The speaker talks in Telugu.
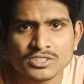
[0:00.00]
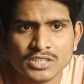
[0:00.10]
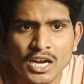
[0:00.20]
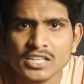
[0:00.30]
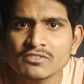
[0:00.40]

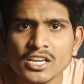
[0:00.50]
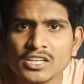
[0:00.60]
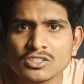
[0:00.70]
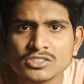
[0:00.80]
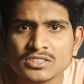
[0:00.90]
స్టార్టింగ్
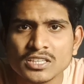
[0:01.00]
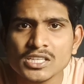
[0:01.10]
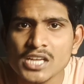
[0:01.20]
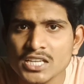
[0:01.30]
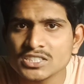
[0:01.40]
వేరియంట్ వచ్చేసి
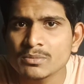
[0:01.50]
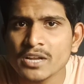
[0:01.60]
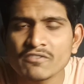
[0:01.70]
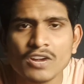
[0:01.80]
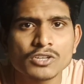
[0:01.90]
అయితే ఎయిట్
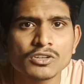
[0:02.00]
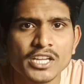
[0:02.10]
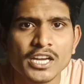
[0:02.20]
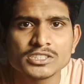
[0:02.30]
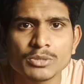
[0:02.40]
జీబీ ర్యామ్ వన్
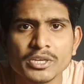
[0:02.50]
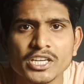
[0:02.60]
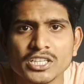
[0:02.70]
ట్వంటీ ఎయిట్ జీబీ